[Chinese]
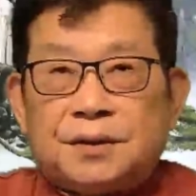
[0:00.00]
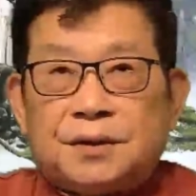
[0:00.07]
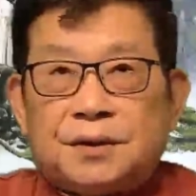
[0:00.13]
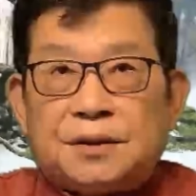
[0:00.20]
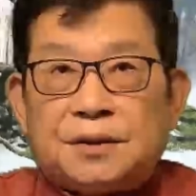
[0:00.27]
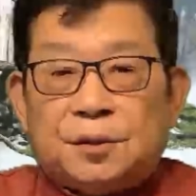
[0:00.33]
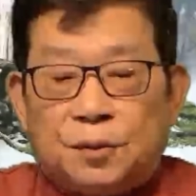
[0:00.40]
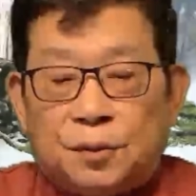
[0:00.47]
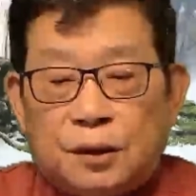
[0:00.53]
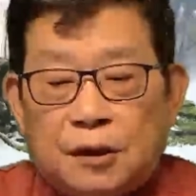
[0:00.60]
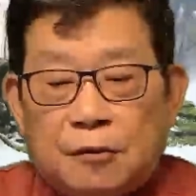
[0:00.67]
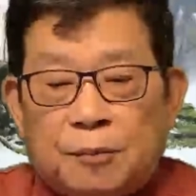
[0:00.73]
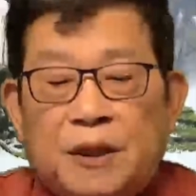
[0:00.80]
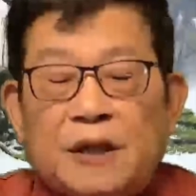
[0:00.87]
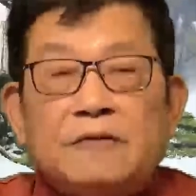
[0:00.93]
屋漏
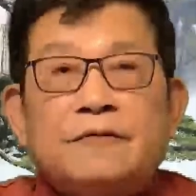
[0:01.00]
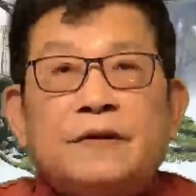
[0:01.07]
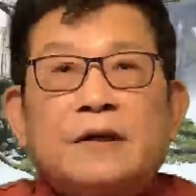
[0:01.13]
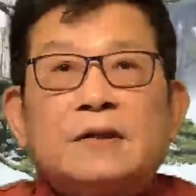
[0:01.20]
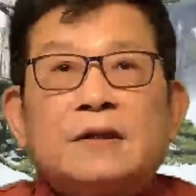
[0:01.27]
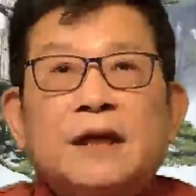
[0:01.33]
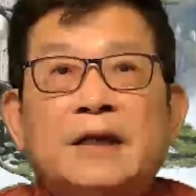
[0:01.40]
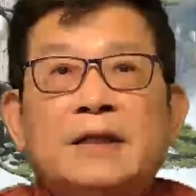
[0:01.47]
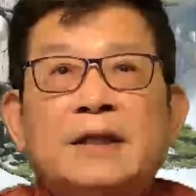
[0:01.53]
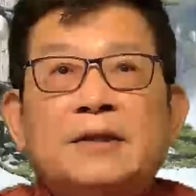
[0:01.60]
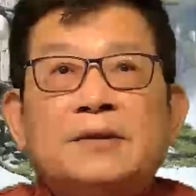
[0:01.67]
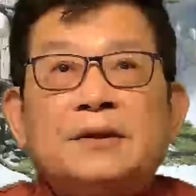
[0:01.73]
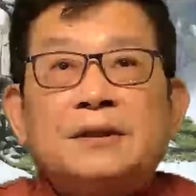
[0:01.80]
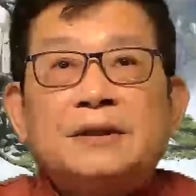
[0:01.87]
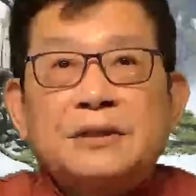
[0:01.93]
偏逢连夜
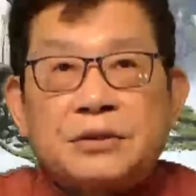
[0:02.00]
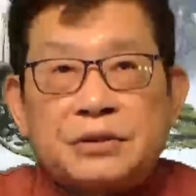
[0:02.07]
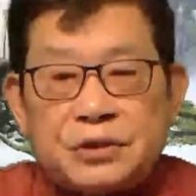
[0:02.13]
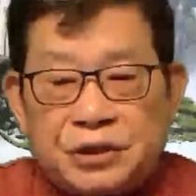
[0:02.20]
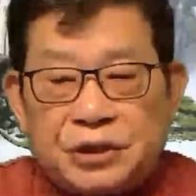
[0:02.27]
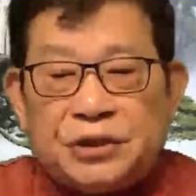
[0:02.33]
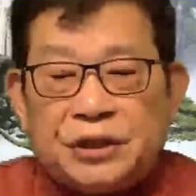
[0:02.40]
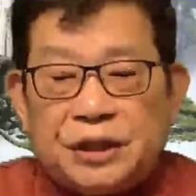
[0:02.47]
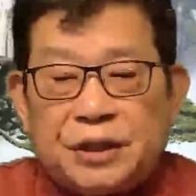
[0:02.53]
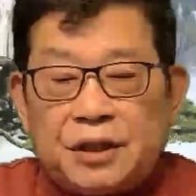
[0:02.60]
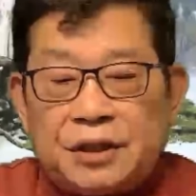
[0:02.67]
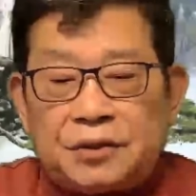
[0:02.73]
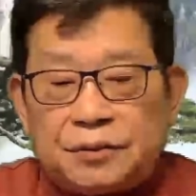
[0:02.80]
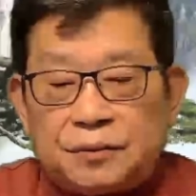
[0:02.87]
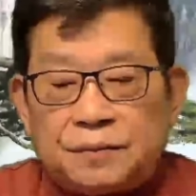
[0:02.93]
雨，这是今天的
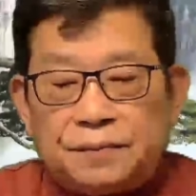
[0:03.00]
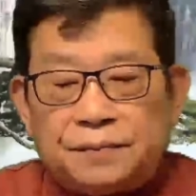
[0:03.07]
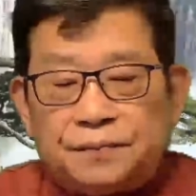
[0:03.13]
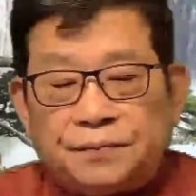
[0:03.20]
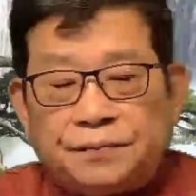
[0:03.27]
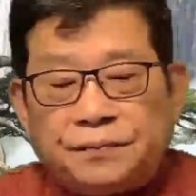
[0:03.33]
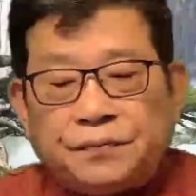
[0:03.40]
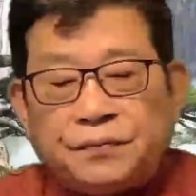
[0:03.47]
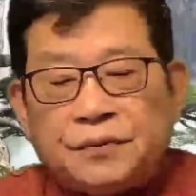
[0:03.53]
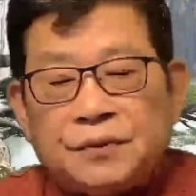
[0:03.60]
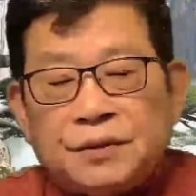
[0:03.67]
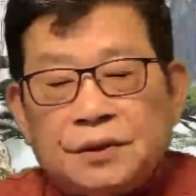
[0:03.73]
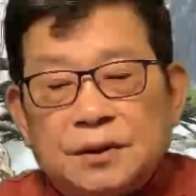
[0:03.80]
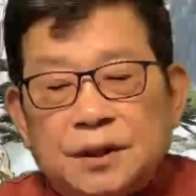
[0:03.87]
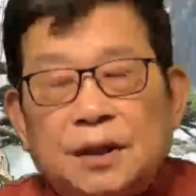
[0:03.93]
印度。
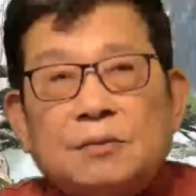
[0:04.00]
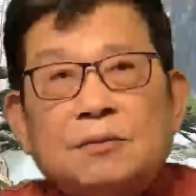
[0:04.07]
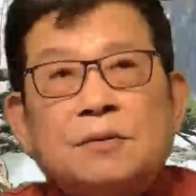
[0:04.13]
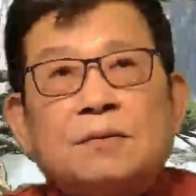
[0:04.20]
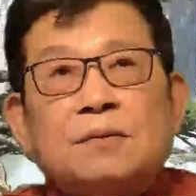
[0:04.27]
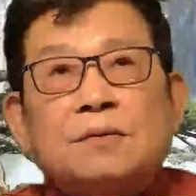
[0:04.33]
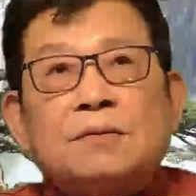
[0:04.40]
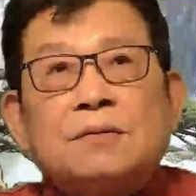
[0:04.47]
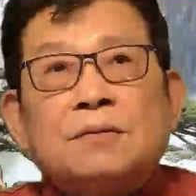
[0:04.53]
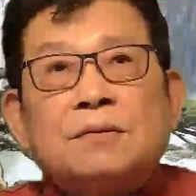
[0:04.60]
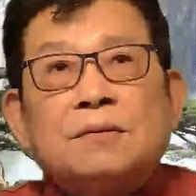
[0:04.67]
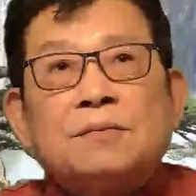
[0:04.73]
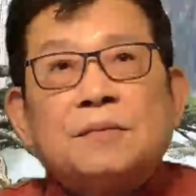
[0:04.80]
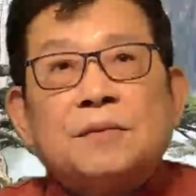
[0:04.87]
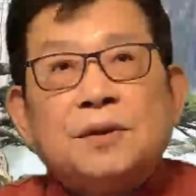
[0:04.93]
第五，
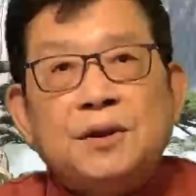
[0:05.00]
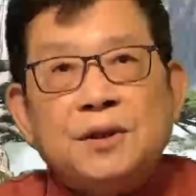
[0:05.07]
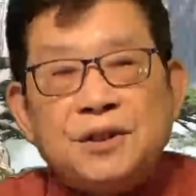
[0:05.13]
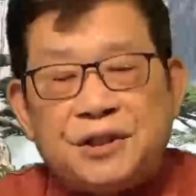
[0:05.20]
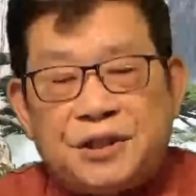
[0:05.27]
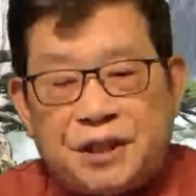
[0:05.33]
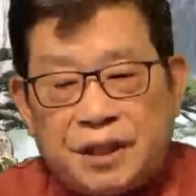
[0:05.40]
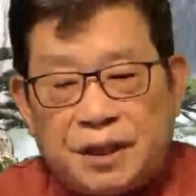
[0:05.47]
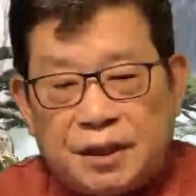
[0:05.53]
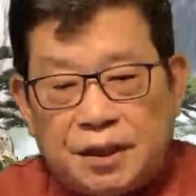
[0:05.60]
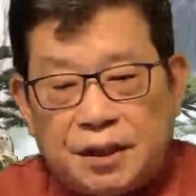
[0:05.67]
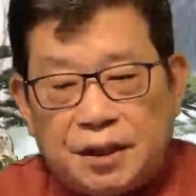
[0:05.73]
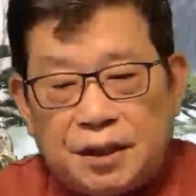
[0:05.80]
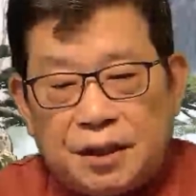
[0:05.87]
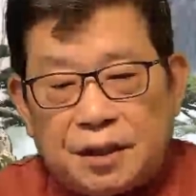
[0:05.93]
疫情
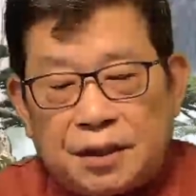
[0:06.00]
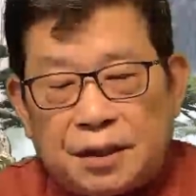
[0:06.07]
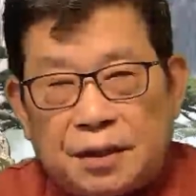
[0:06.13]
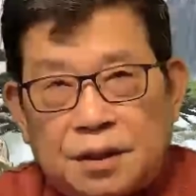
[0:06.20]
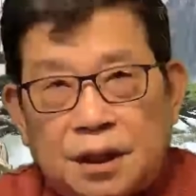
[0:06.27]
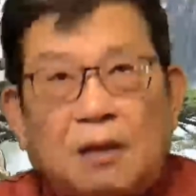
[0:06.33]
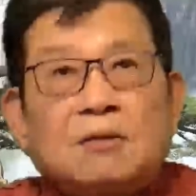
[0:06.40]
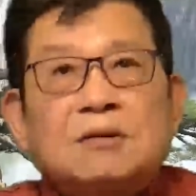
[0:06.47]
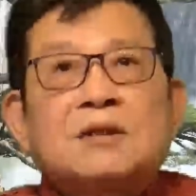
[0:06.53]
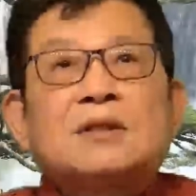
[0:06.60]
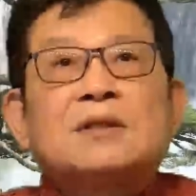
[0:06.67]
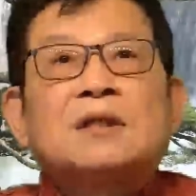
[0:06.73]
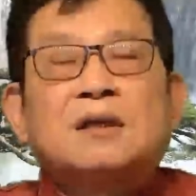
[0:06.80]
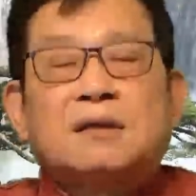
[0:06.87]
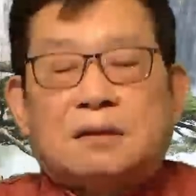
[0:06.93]
导致
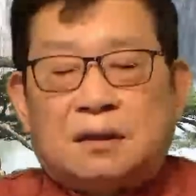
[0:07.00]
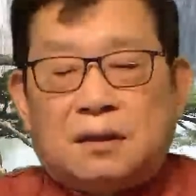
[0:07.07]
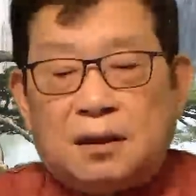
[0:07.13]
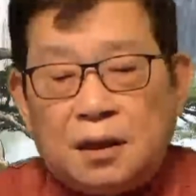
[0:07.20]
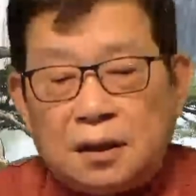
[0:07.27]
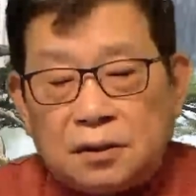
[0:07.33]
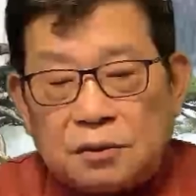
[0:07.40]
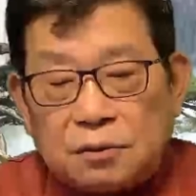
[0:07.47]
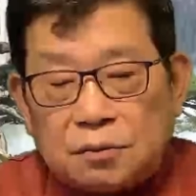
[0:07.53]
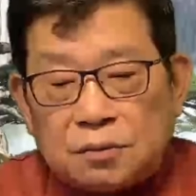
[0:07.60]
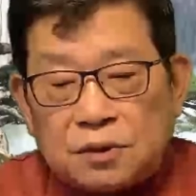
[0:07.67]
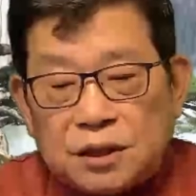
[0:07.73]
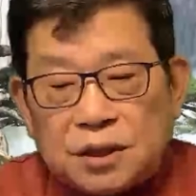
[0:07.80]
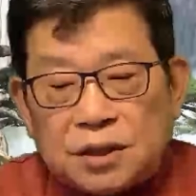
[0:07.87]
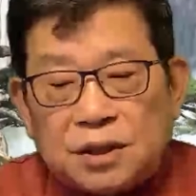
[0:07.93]
了印度
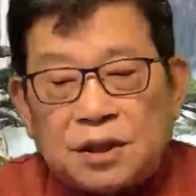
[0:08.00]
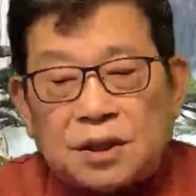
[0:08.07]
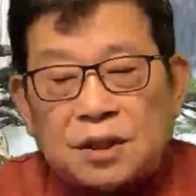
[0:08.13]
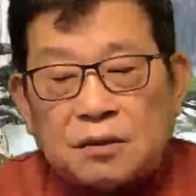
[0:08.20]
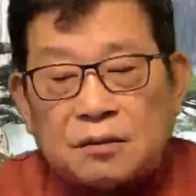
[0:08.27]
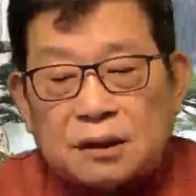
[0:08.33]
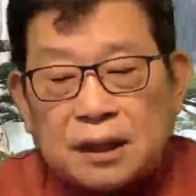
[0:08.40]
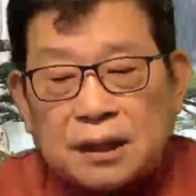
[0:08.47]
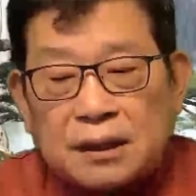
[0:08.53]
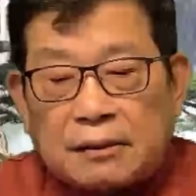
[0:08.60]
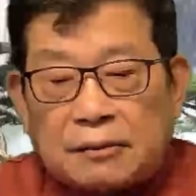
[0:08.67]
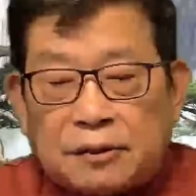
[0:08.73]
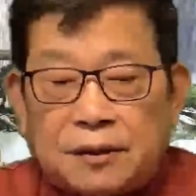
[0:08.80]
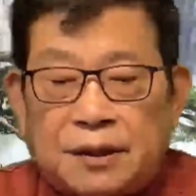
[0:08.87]
经济社会大倒退。